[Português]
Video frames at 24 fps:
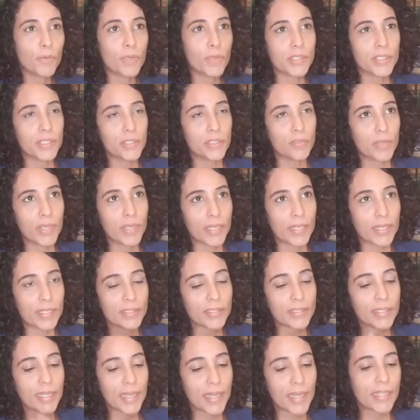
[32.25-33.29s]
com aquilo que era
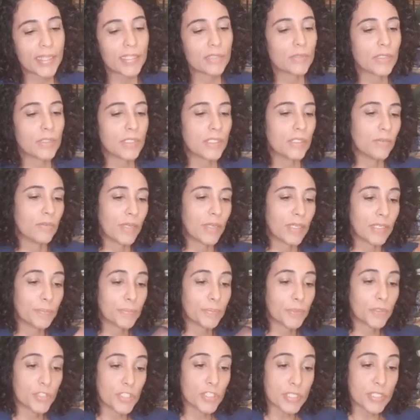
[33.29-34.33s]
dela, com aquilo que era
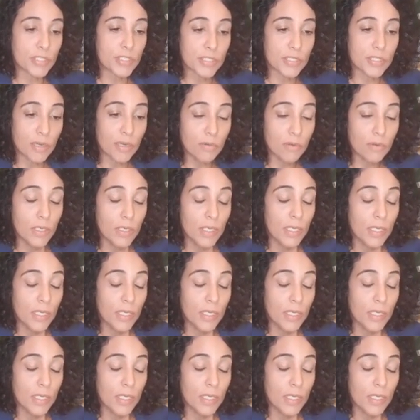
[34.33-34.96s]
projeção